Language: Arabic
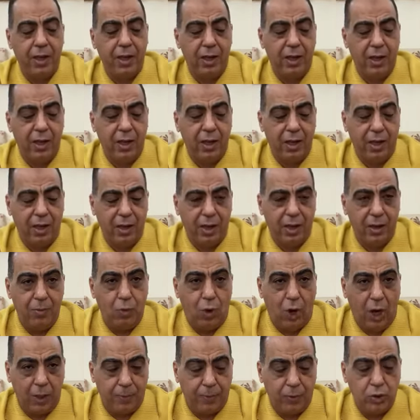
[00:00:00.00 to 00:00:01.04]
آه، آه،
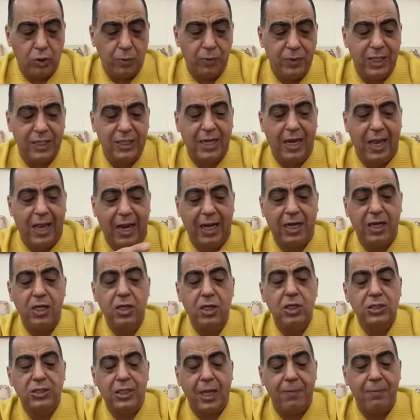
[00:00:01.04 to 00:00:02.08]
معاقبته من النادي الأهلي
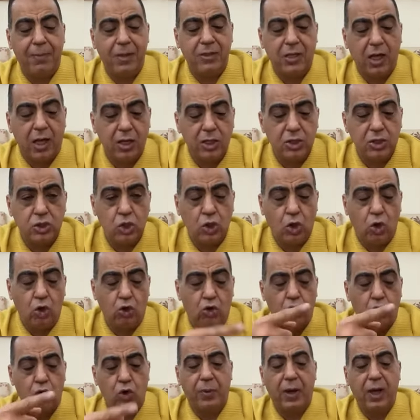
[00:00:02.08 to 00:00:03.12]
تم تغليظه
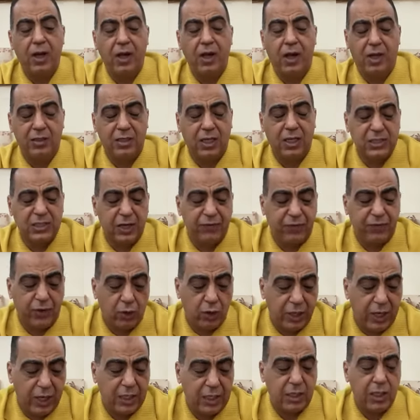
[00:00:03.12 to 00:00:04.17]
العقوبة اعتذر
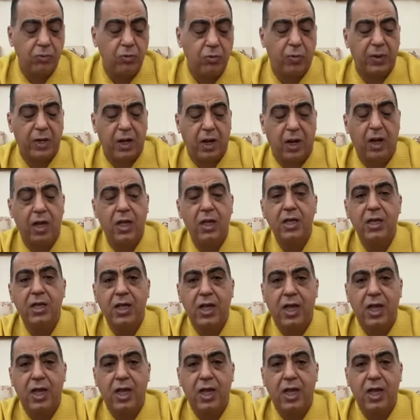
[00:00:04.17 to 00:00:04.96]
فور نهاية المباراة